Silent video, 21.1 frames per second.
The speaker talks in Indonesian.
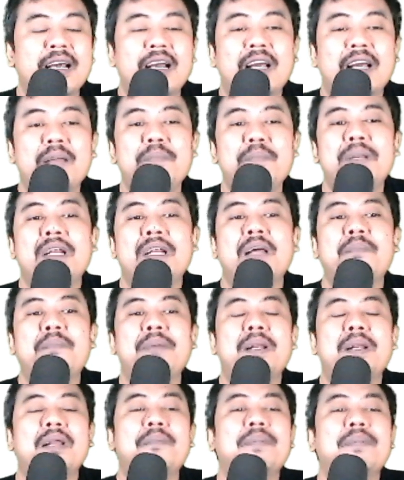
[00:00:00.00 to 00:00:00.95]
akan
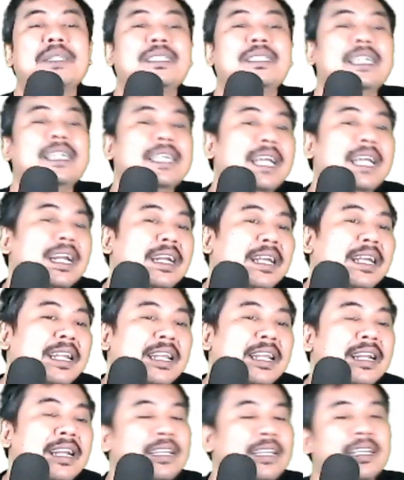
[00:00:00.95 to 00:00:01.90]
mendapat kepercayaan dari
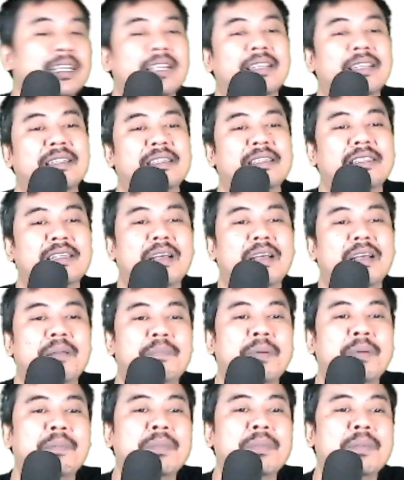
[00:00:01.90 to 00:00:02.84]
rakyat. Ya,
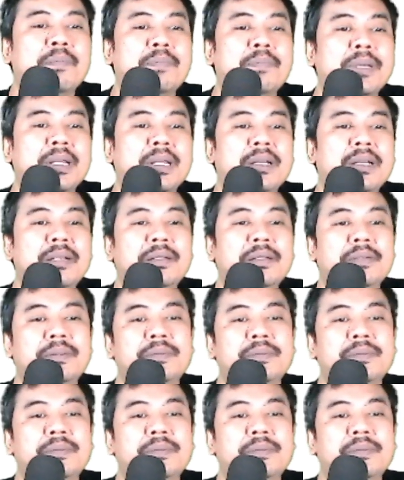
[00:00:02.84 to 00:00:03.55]
pemimpin